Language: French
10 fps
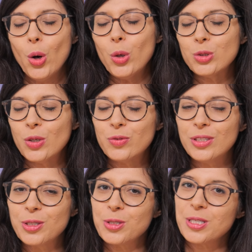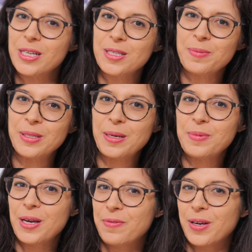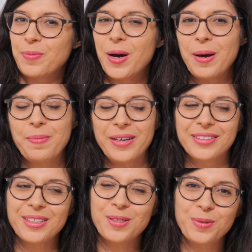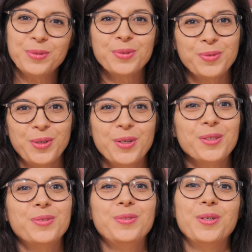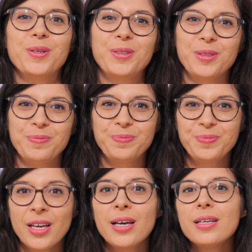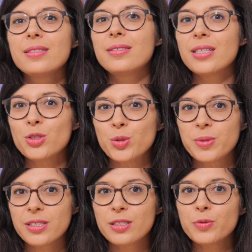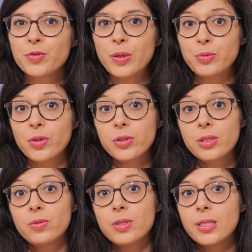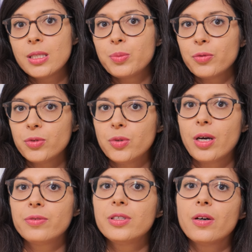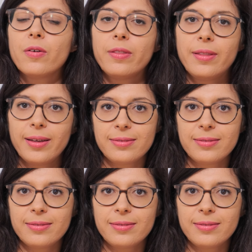Autant vous dire que je les emmènerai bien avec moi à Madrid, Londres ou encore New York. Cet objectif, on va pouvoir aussi l'utiliser pour photographier en